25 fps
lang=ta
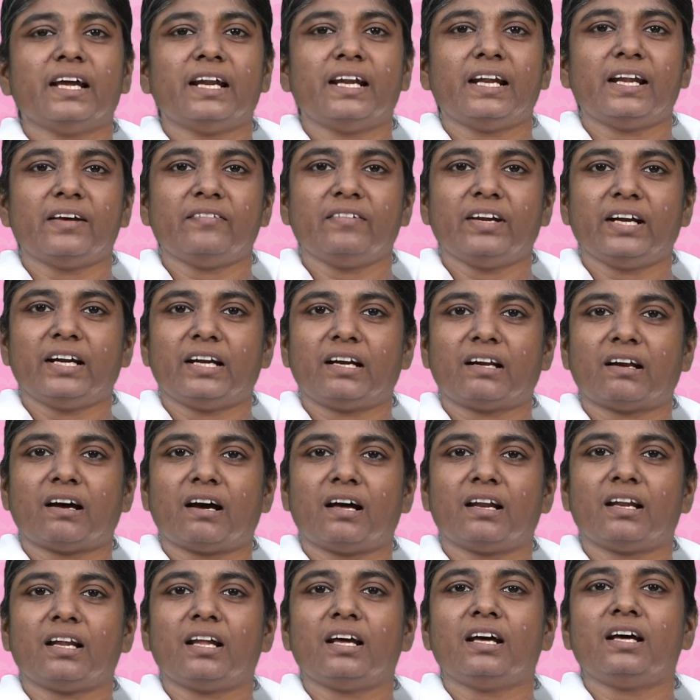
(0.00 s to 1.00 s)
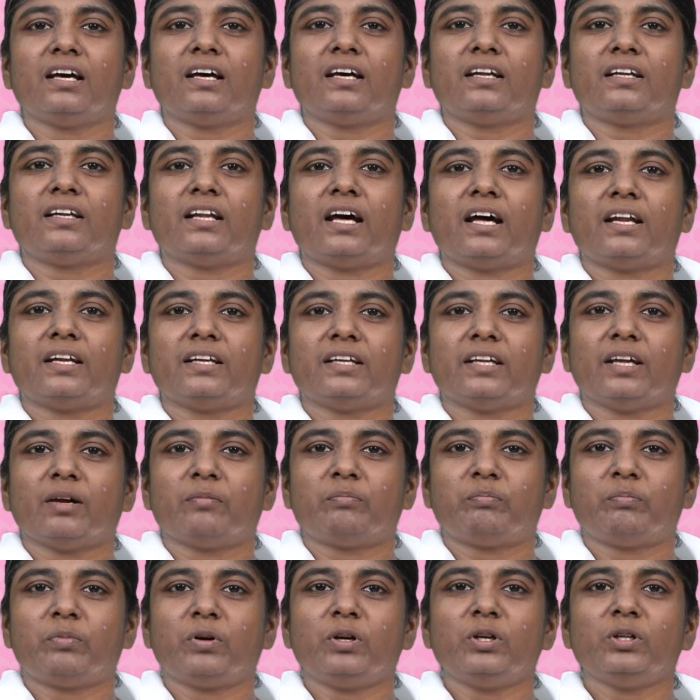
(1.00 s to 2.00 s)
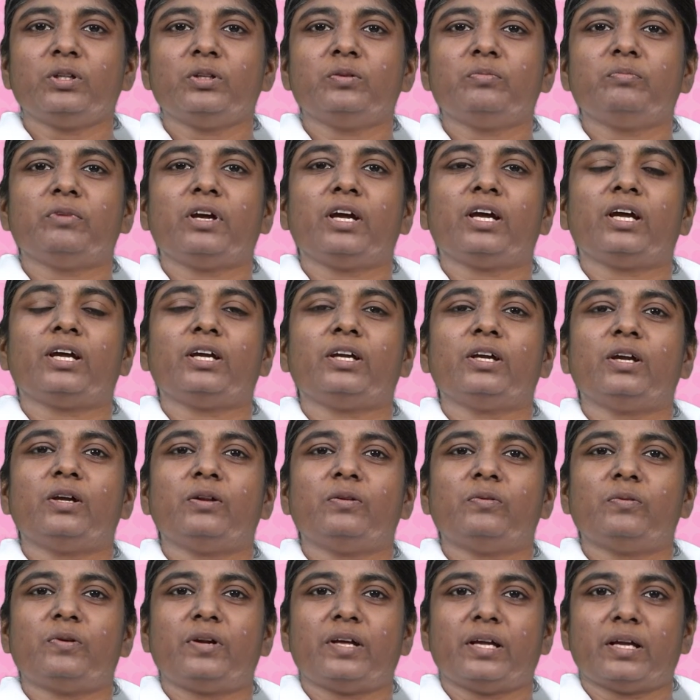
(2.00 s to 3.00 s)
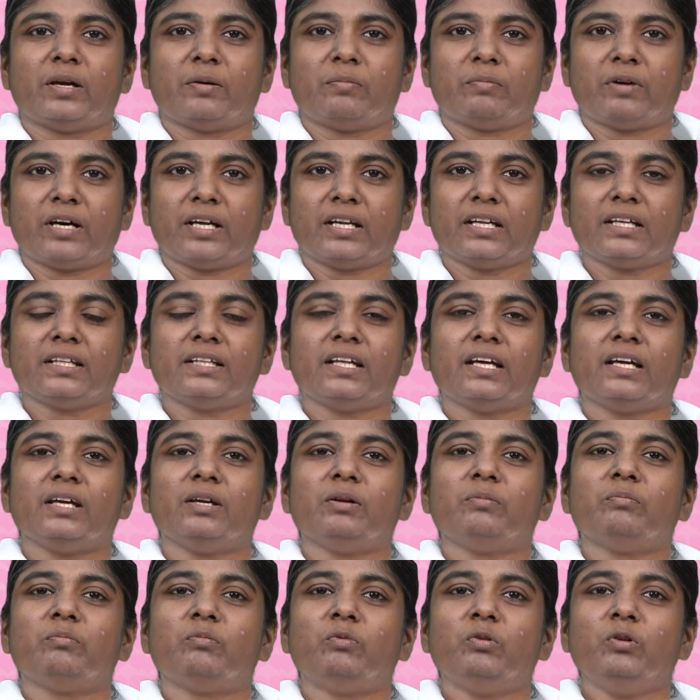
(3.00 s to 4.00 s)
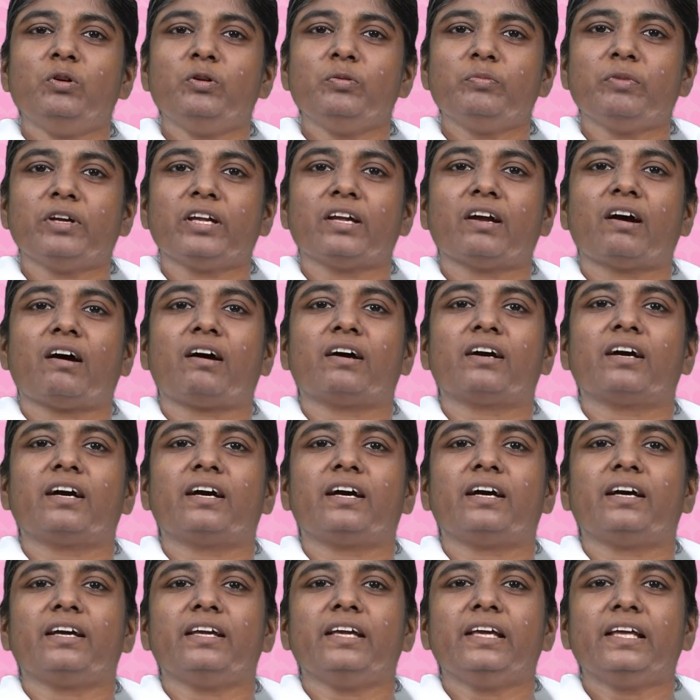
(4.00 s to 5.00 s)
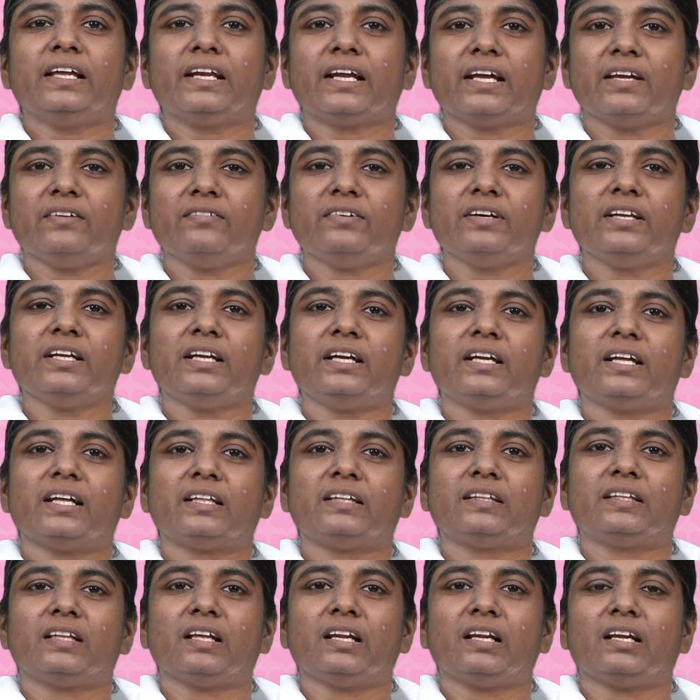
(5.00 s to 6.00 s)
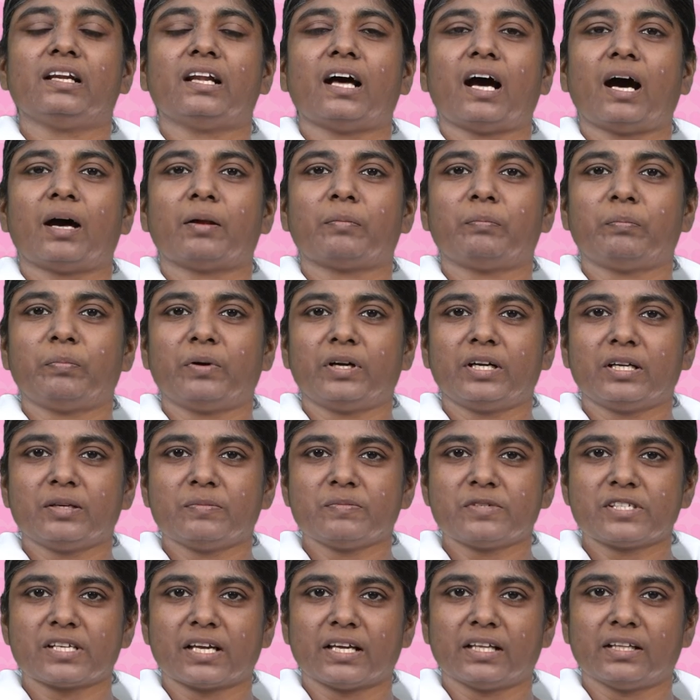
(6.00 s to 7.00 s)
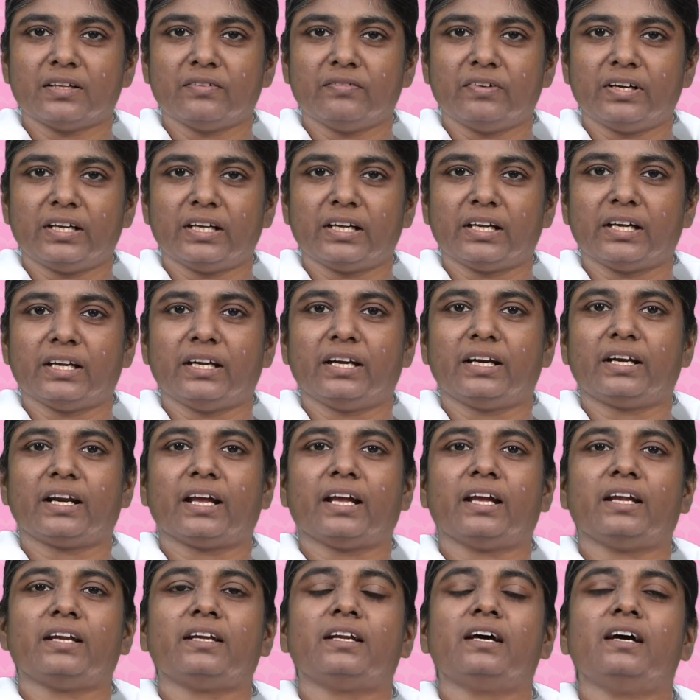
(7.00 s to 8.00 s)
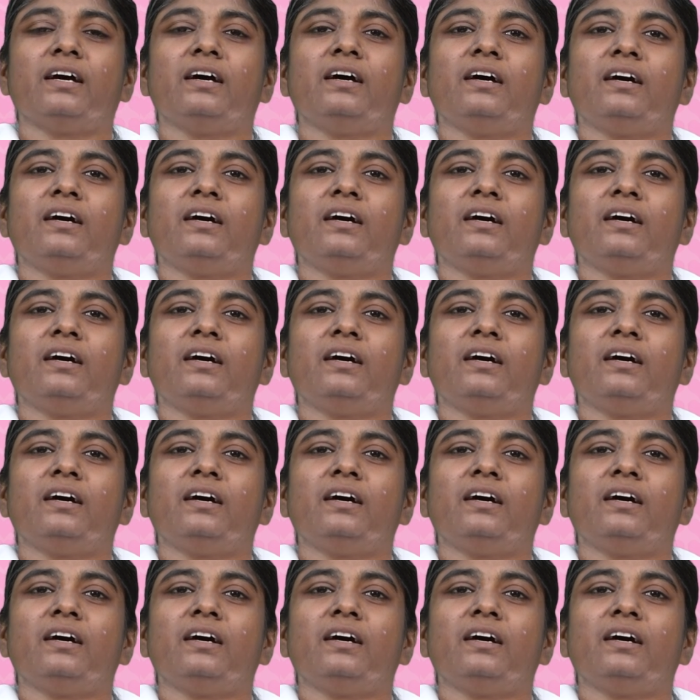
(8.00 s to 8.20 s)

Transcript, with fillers: என்னவென்றால் நான் எப்பொழுதுமே என்னுடைய மனதை முழுமையாக இறைவனிடத்தில் அர்ப்பணம் செய்து விடுகின்றேன்